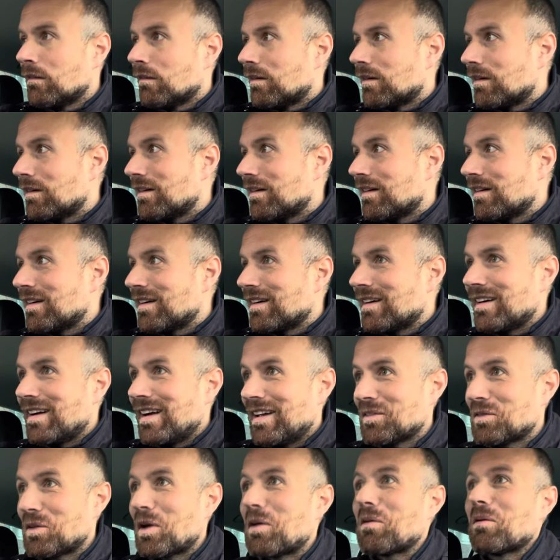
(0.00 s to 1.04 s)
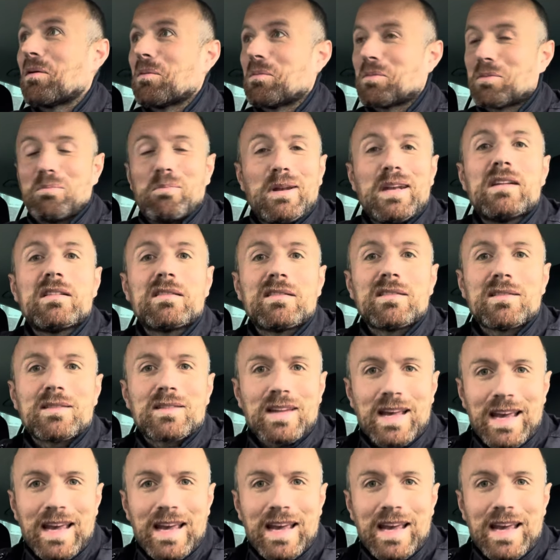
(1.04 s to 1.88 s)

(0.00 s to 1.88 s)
äh, sagen wir, mindestens